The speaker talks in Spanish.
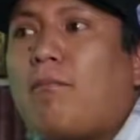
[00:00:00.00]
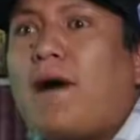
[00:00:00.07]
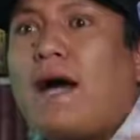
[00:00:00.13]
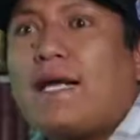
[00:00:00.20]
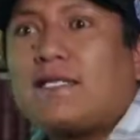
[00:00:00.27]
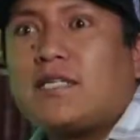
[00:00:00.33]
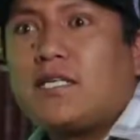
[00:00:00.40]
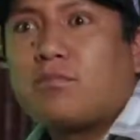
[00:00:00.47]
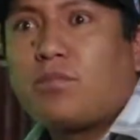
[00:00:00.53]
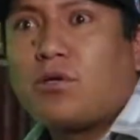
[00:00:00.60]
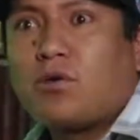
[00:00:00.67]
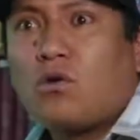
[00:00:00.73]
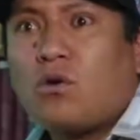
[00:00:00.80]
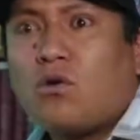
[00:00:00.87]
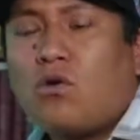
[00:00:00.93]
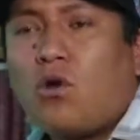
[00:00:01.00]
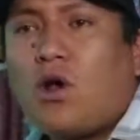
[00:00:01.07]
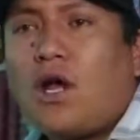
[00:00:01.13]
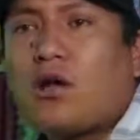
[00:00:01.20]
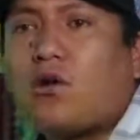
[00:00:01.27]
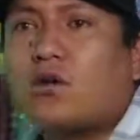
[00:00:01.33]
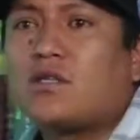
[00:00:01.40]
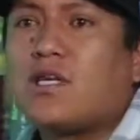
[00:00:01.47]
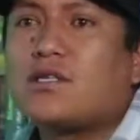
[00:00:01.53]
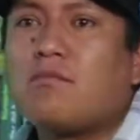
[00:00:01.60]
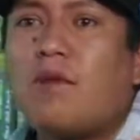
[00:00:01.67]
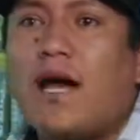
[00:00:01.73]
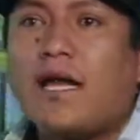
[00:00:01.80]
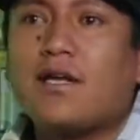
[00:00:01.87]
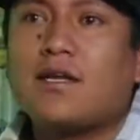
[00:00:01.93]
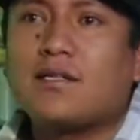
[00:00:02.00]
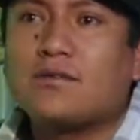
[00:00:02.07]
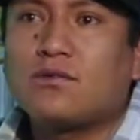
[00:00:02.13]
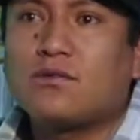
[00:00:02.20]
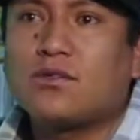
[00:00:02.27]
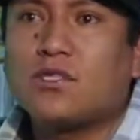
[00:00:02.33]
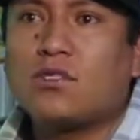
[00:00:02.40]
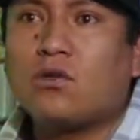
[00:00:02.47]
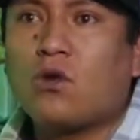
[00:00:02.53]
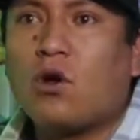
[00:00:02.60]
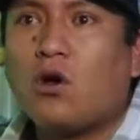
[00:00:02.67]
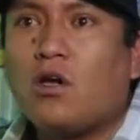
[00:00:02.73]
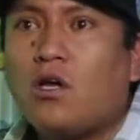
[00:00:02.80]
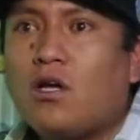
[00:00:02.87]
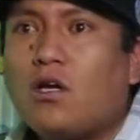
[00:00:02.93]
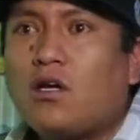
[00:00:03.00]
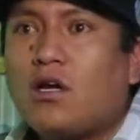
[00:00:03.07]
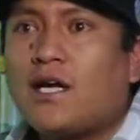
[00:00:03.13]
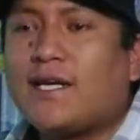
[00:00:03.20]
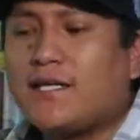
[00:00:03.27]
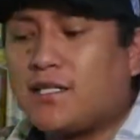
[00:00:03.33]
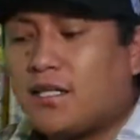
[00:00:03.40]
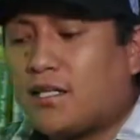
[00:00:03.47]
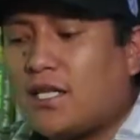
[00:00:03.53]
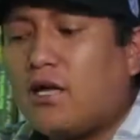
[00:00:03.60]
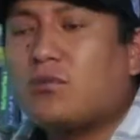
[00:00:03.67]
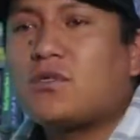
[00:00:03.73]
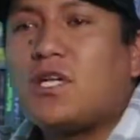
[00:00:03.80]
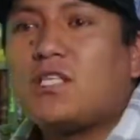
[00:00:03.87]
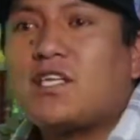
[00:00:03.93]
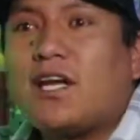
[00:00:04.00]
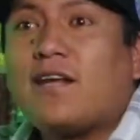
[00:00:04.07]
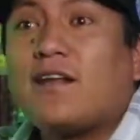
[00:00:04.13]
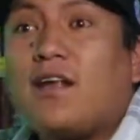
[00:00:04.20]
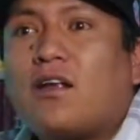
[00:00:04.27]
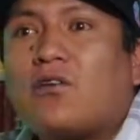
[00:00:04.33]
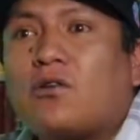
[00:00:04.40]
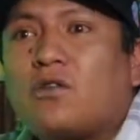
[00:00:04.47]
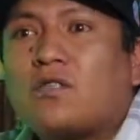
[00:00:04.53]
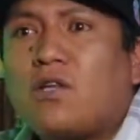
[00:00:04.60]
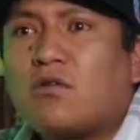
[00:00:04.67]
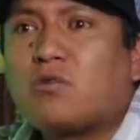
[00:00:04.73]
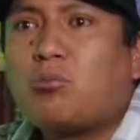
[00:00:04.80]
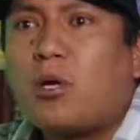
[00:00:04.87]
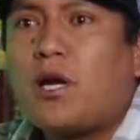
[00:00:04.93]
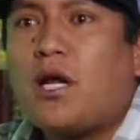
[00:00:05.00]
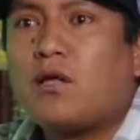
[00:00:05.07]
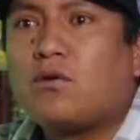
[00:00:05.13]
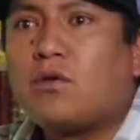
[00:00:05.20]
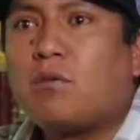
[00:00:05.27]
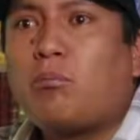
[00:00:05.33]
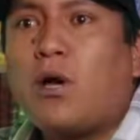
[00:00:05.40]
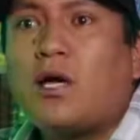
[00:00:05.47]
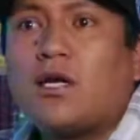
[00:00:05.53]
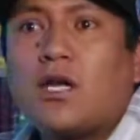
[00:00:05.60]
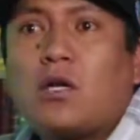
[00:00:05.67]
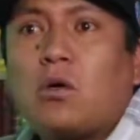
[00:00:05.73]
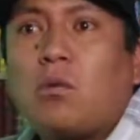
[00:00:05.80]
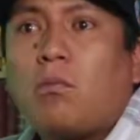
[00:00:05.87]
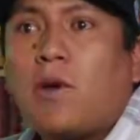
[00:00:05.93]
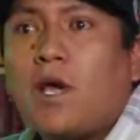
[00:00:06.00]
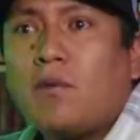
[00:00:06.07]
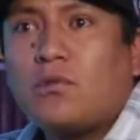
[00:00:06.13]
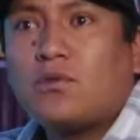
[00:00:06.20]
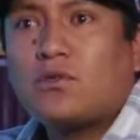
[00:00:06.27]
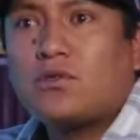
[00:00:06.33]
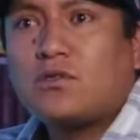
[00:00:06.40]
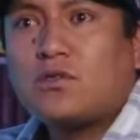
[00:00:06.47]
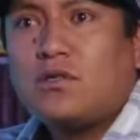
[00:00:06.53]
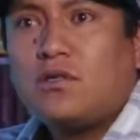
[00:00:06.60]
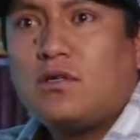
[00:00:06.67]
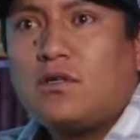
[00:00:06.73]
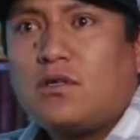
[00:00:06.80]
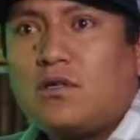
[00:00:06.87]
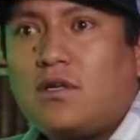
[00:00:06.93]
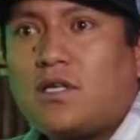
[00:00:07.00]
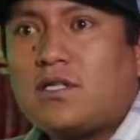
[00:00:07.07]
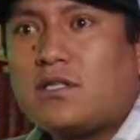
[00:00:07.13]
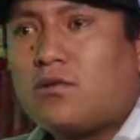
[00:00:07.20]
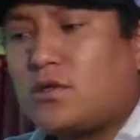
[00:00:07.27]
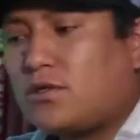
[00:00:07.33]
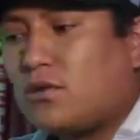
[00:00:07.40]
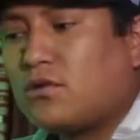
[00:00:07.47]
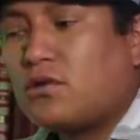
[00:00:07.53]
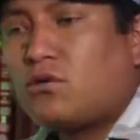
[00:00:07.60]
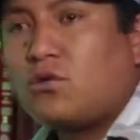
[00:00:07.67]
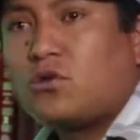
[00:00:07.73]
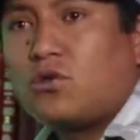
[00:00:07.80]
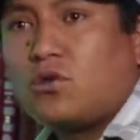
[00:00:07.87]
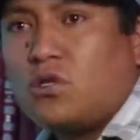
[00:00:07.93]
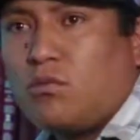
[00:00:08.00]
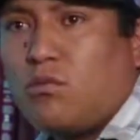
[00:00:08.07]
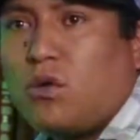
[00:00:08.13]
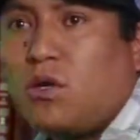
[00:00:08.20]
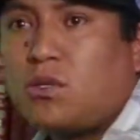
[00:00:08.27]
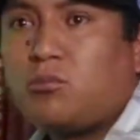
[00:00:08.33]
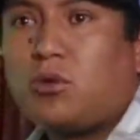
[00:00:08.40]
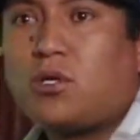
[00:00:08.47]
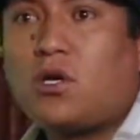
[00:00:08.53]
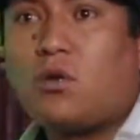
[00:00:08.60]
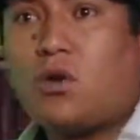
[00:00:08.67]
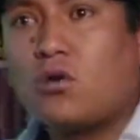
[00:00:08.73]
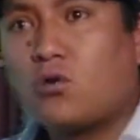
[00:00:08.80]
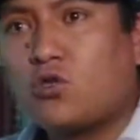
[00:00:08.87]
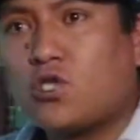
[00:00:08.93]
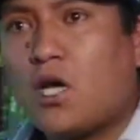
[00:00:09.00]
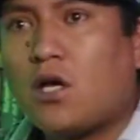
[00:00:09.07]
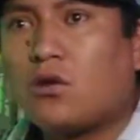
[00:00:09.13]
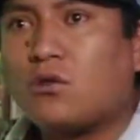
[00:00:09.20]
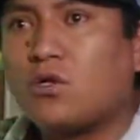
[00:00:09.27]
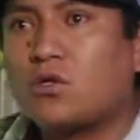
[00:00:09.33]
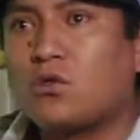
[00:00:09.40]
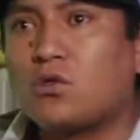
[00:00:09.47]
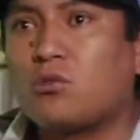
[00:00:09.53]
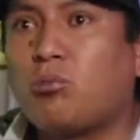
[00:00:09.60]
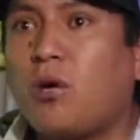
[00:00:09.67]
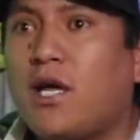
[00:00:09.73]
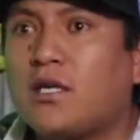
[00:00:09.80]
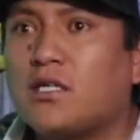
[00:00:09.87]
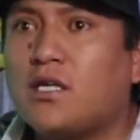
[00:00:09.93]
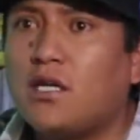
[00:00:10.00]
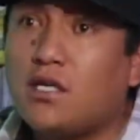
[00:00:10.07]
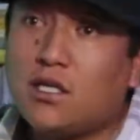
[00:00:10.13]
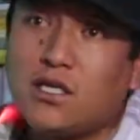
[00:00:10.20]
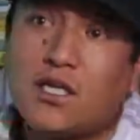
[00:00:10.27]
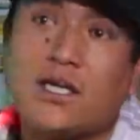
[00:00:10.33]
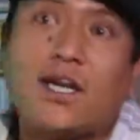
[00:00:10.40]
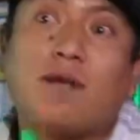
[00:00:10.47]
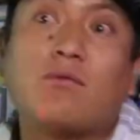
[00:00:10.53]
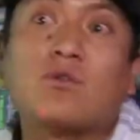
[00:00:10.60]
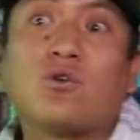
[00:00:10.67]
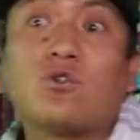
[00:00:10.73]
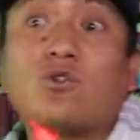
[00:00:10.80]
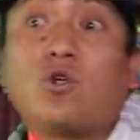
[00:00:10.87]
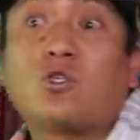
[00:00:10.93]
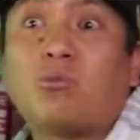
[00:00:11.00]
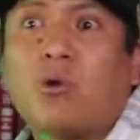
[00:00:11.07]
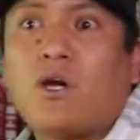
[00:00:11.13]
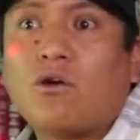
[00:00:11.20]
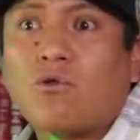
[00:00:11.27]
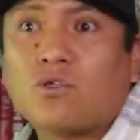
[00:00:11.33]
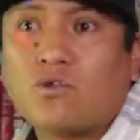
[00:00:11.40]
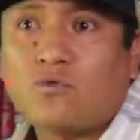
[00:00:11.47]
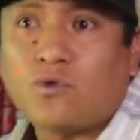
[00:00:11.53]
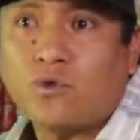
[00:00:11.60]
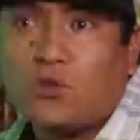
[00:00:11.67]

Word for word: masas, pero no a cosas malas, ¿no? sino a que entendamos la realidad donde estamos parados, el pan que comemos, la situación de nuestros abuelos, por qué lo han luchado nuestros padres y qué queremos nosotros para nuestro